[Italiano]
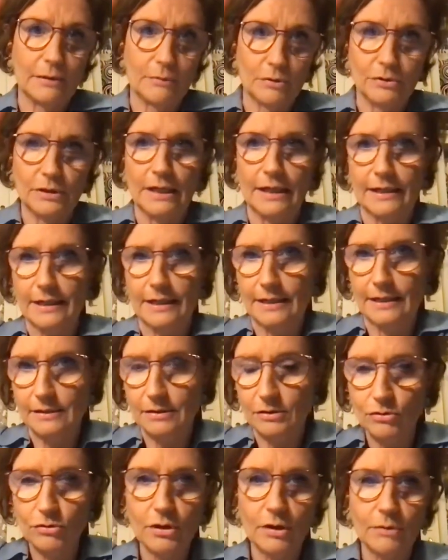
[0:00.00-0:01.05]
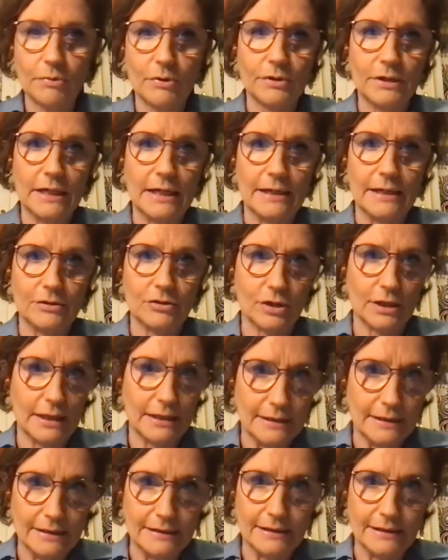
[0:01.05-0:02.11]
quello della relazione, quello della ricerca
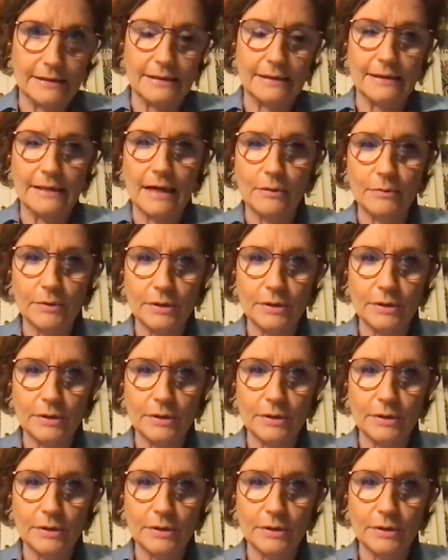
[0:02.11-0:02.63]
dell'identità,